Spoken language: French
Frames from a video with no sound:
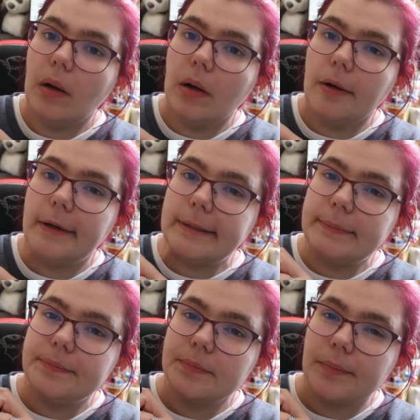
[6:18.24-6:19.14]
euh
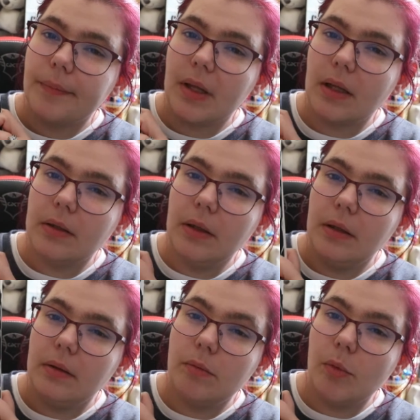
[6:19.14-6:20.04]

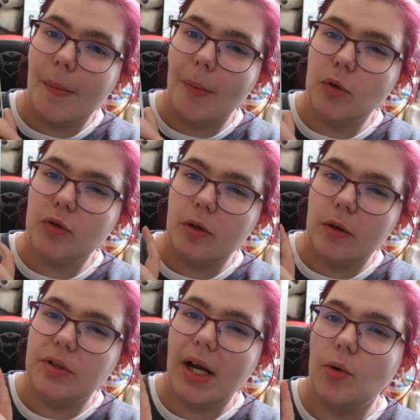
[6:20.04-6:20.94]
moment
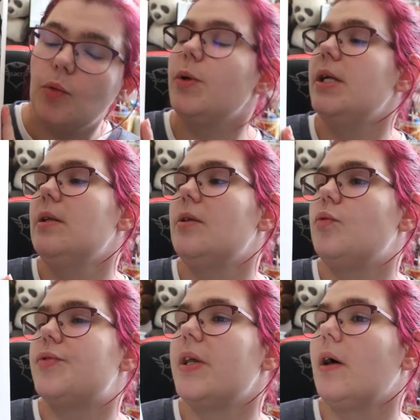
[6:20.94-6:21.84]
d'Halloween et
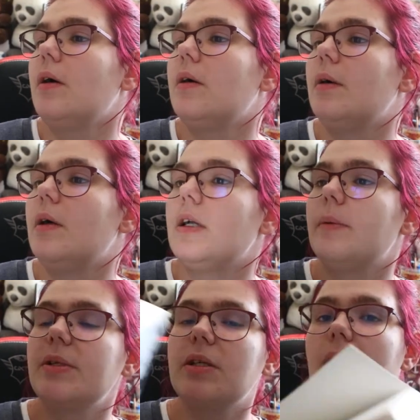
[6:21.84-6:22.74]
tout ça. Parce que